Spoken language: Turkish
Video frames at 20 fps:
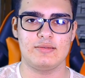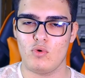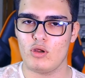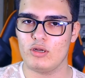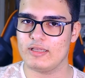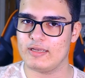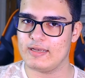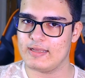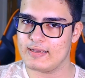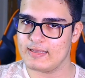Bu
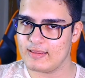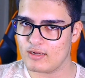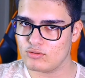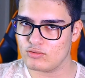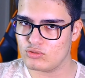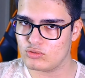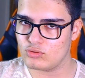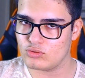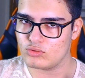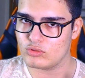arada ne
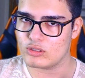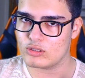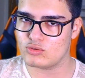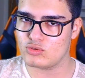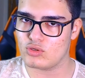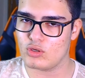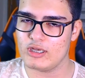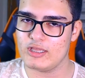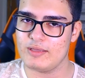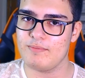kadar sürdüğünü de
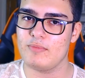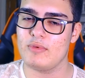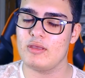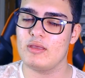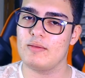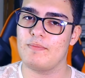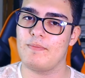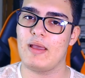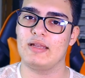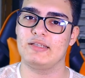söyleyeyim.
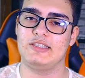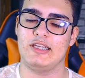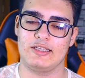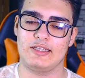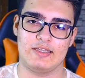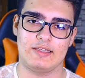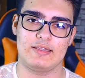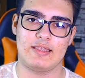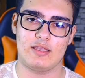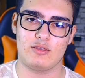E, ben
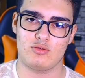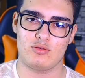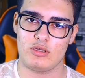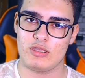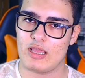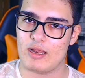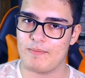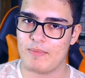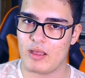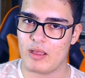çektikten
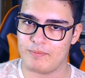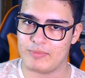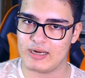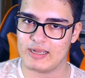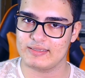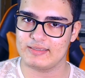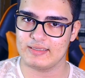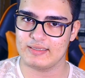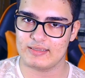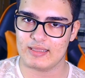sonra yani ben
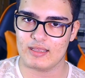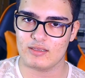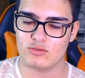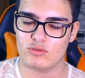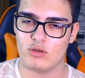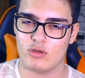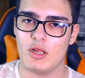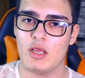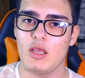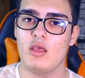bıraktıktan
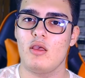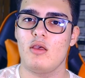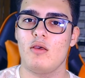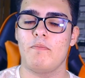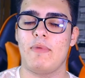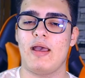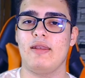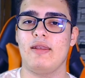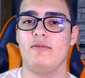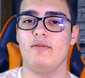sonra
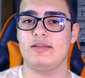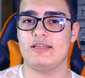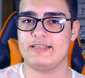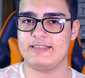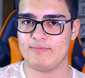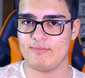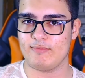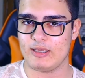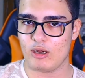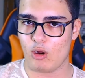ben
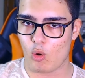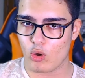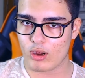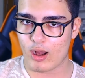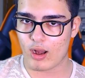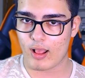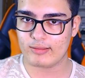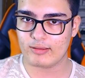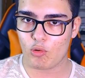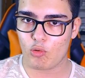resimleri
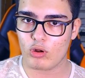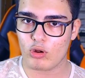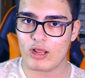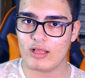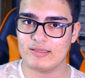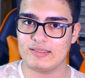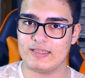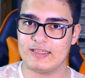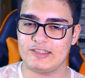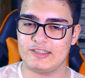
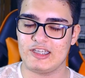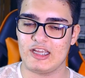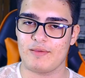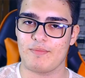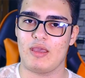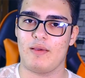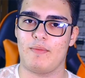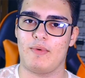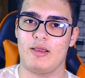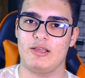16-16'da
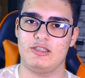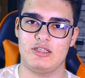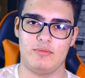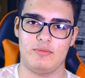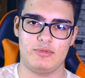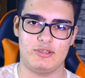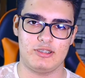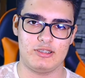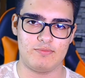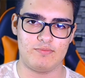çekmeye
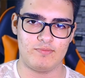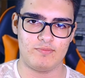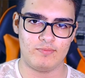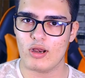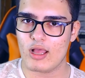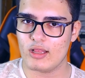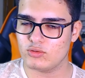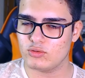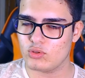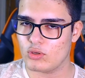başlamışım.
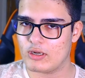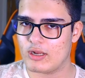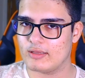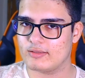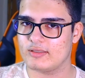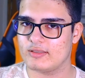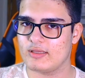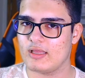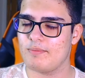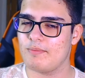
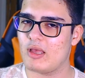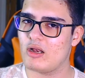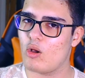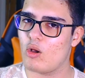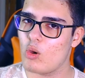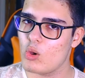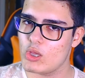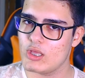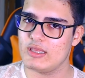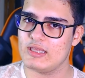16-16'dan ben
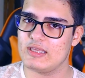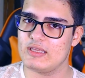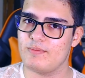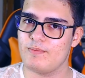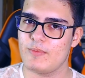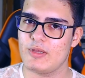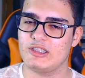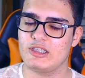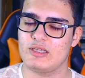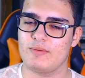
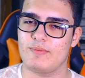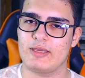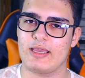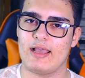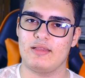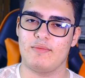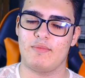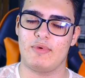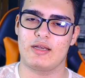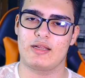17-25 gibi
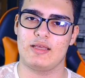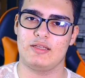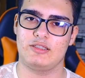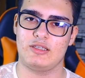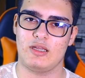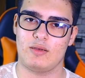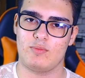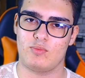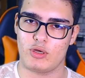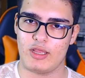geldim
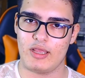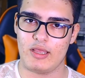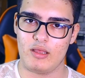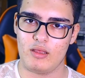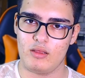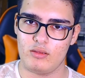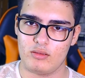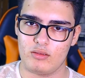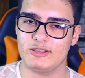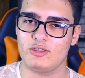arkadaşlar
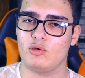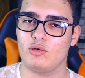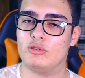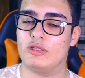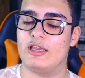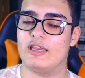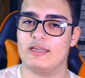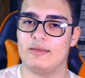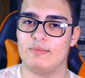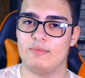buraya. Başka
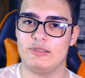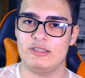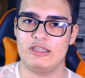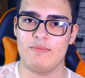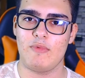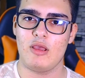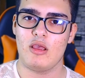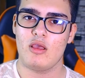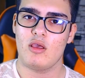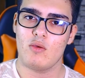odaya
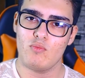gitmiştim.